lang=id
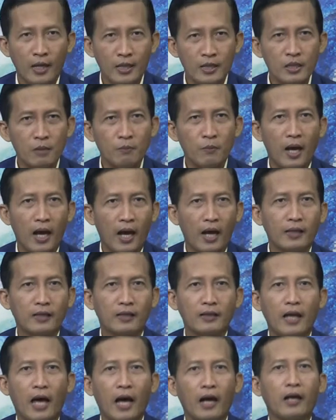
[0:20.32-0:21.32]

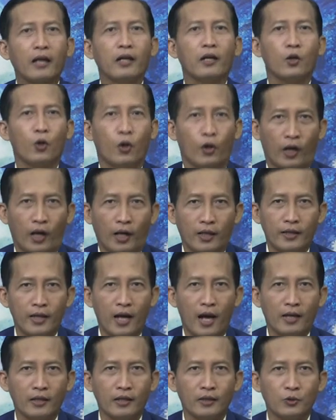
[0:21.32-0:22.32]
Semangat tak kendor
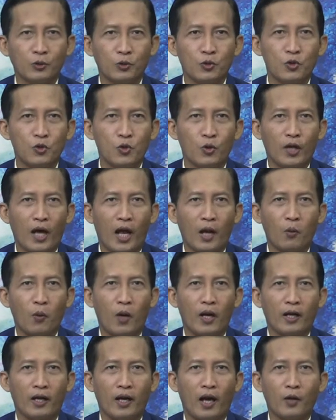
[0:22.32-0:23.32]
yang ditunjukkan
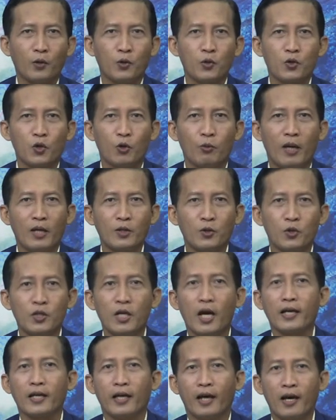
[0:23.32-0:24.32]
warga Dusun Maju
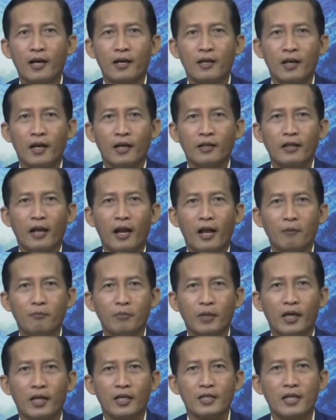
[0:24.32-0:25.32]
Jaya dalam
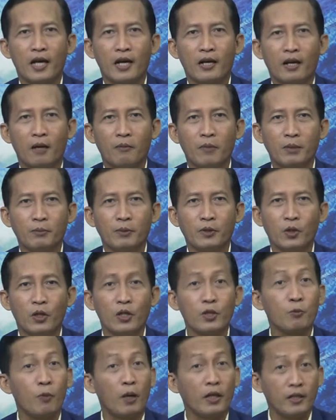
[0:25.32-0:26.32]
pengerjaan rabat
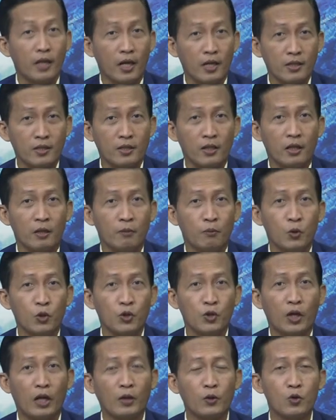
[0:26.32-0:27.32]
beton sepanjang 1100
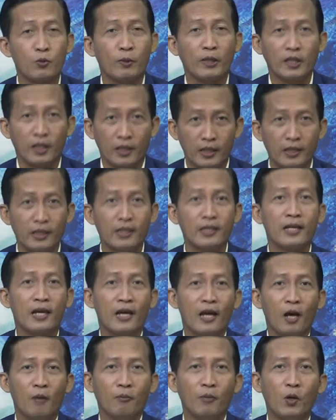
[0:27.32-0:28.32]
meter ini
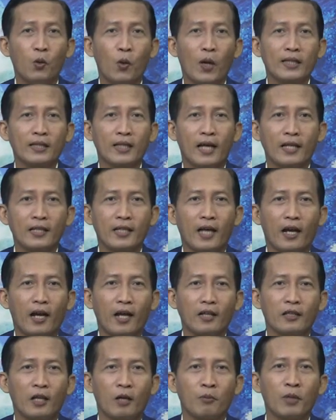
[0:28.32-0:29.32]
menguatkan
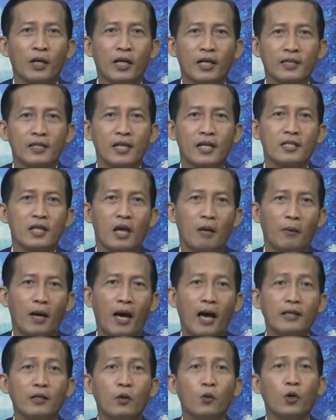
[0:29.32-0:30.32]
karakter bekerja sama
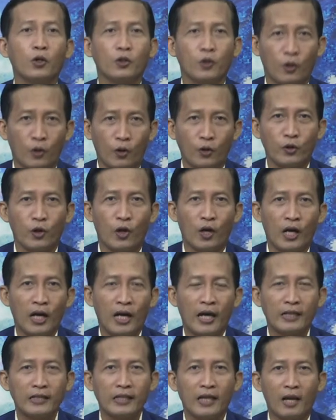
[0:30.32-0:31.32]
atau gotong royong
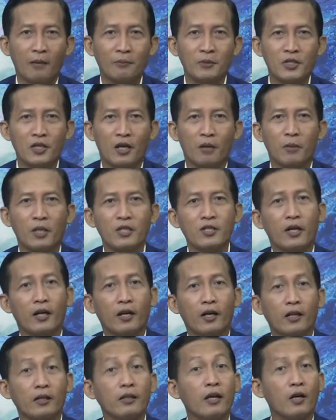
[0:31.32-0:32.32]
di lapisan
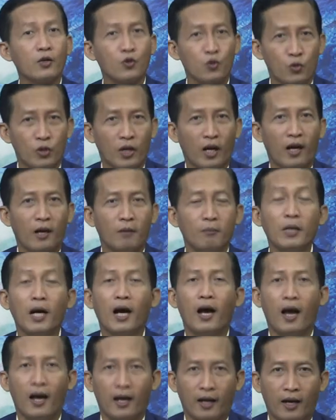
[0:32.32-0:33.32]
masyarakat yang sudah
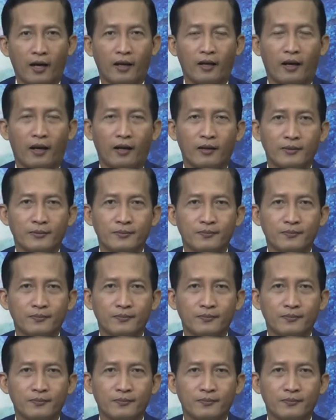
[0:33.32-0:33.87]
mengakar.